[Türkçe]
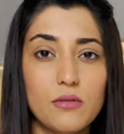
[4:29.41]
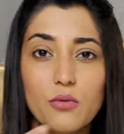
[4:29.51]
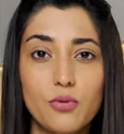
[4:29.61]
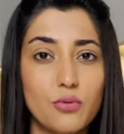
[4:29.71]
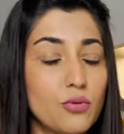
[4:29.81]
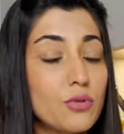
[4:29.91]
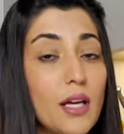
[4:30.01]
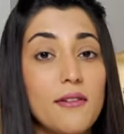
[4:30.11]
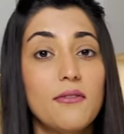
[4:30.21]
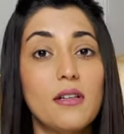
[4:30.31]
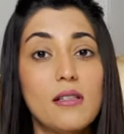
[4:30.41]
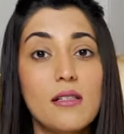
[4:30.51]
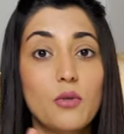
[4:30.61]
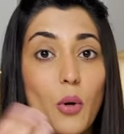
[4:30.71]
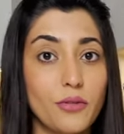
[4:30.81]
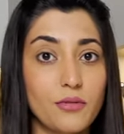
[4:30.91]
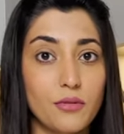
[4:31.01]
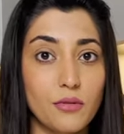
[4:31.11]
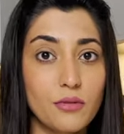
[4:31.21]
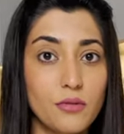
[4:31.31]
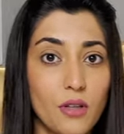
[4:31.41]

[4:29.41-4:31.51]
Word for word: 3 gün en fazla 4 gün.